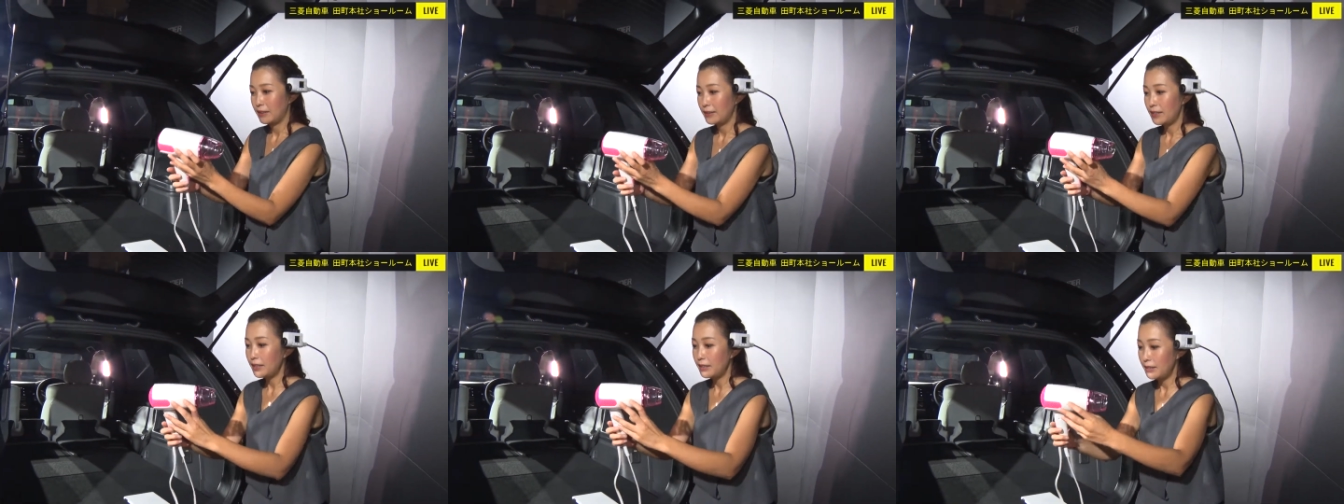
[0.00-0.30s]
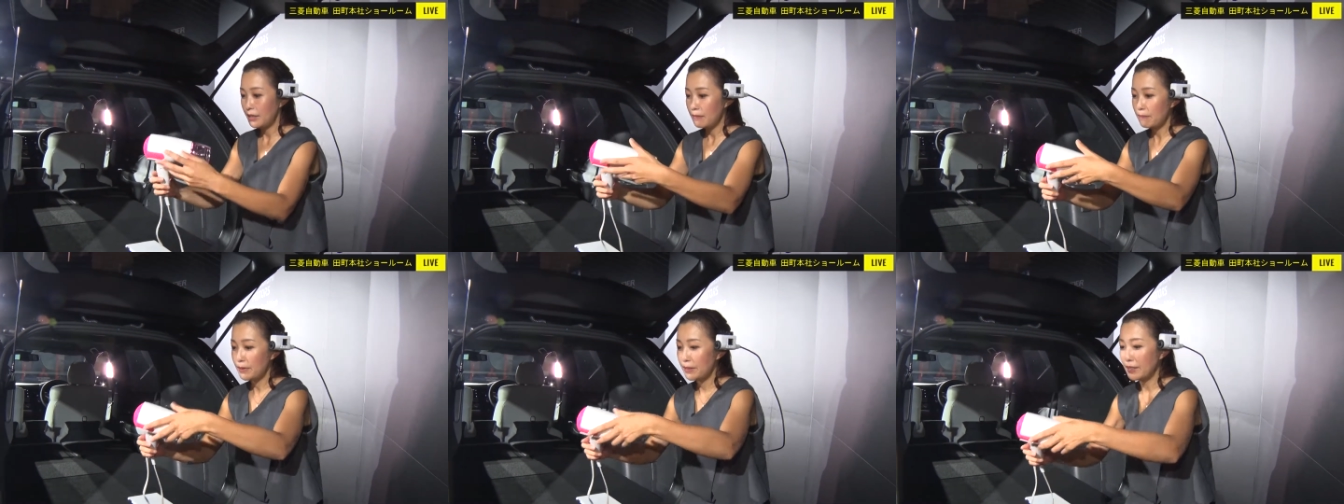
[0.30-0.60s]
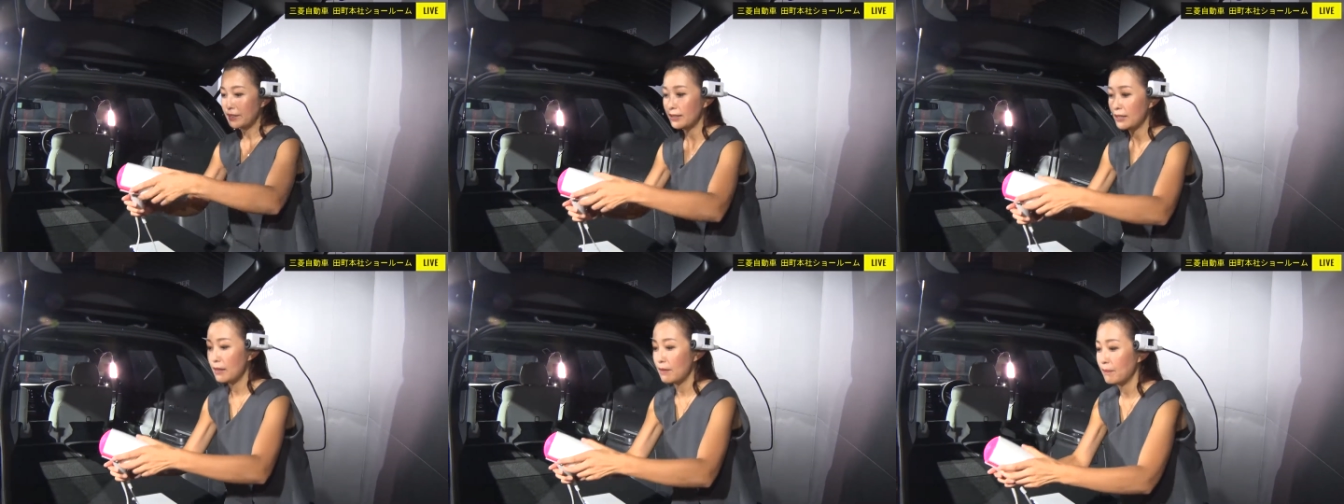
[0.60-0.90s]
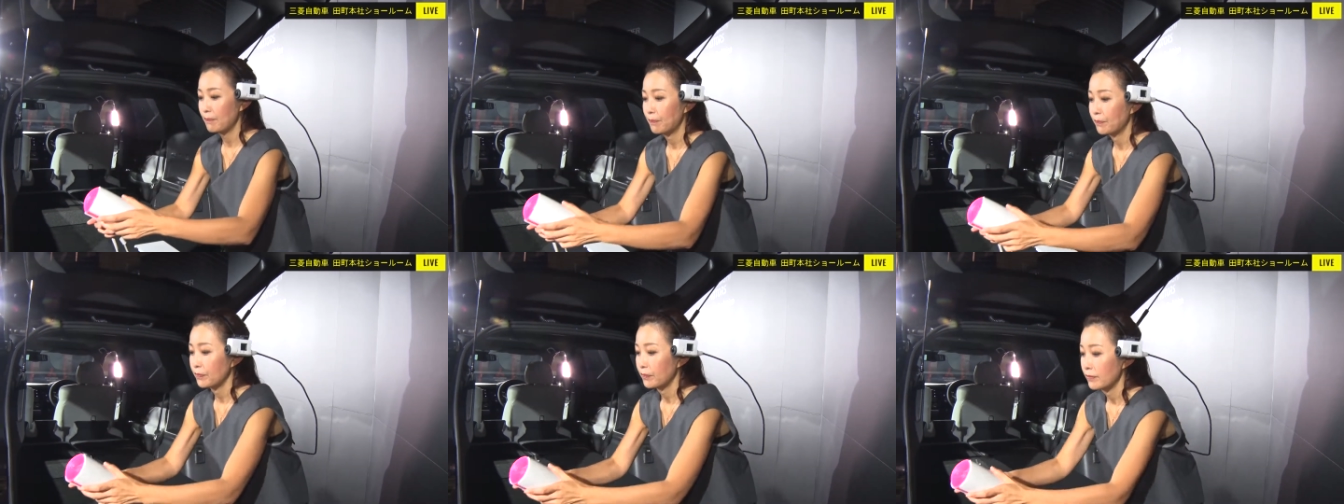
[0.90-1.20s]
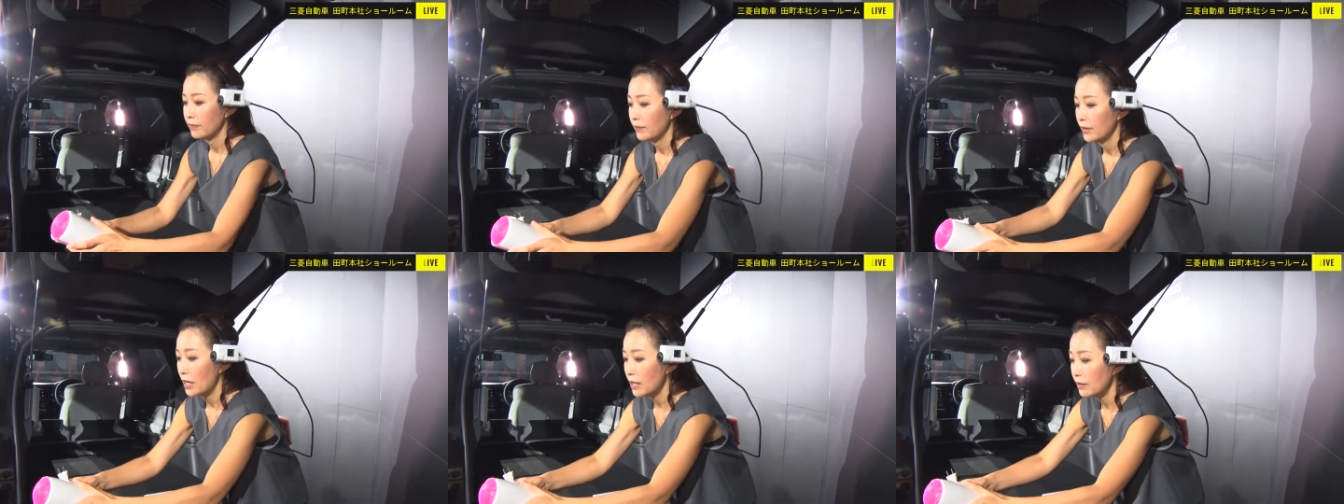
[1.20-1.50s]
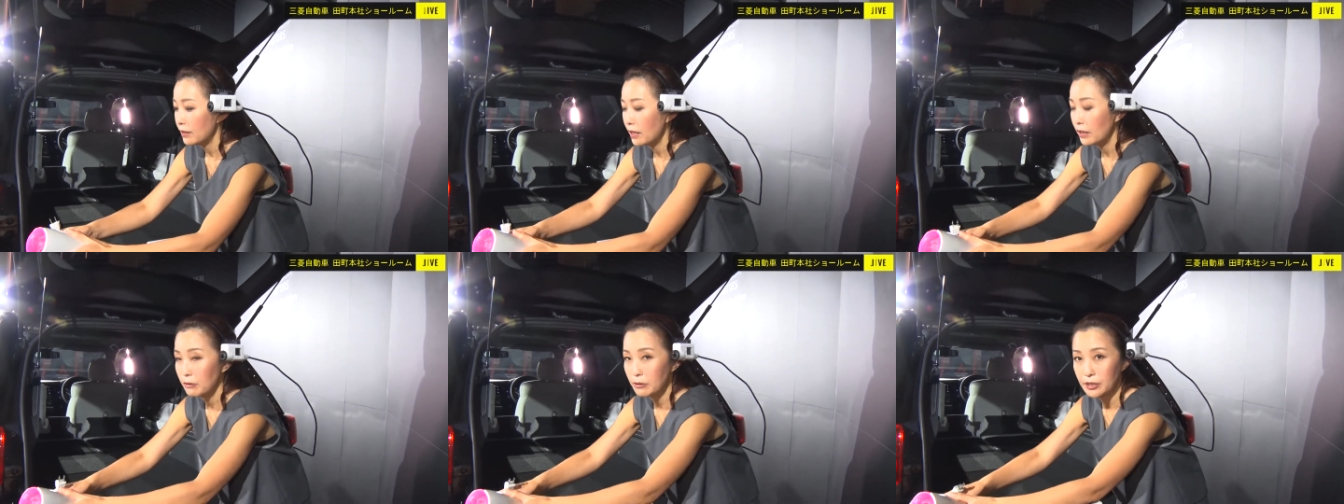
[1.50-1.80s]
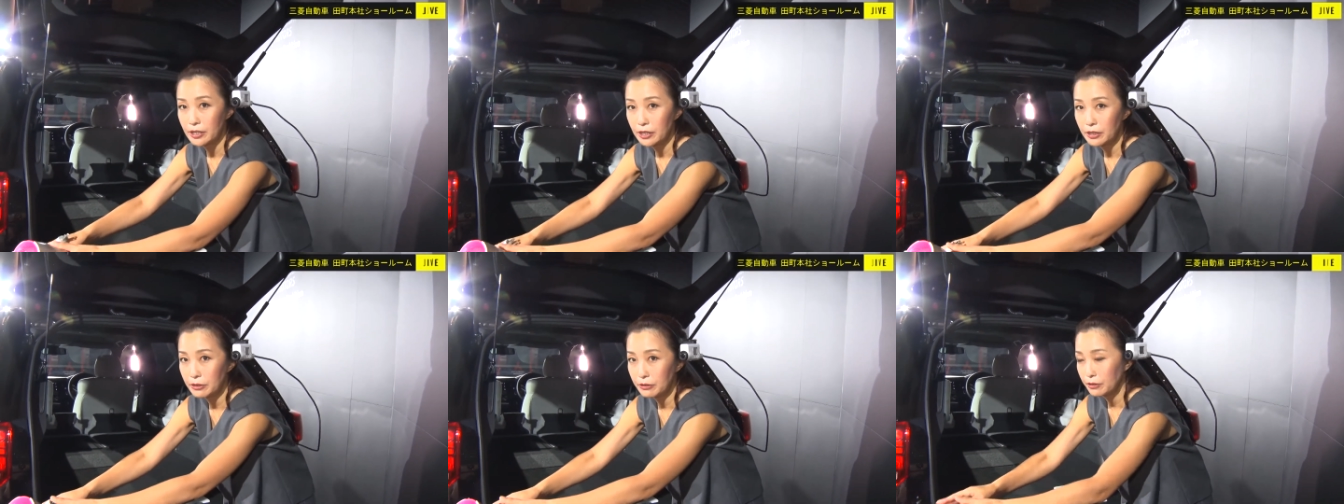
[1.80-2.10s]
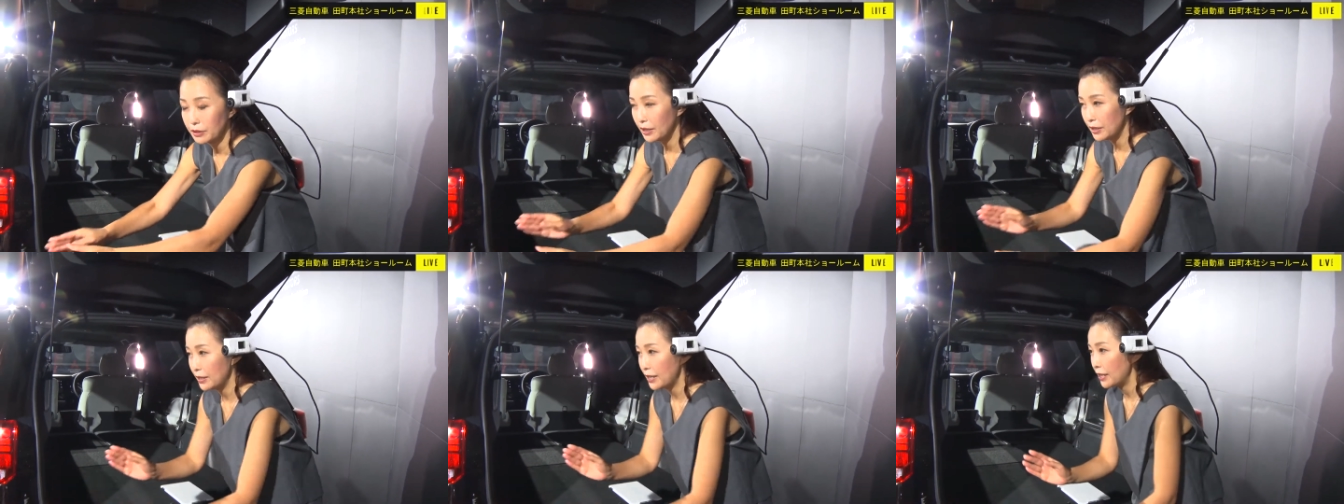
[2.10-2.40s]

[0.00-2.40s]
ぜひね皆さんあったら教えてくだ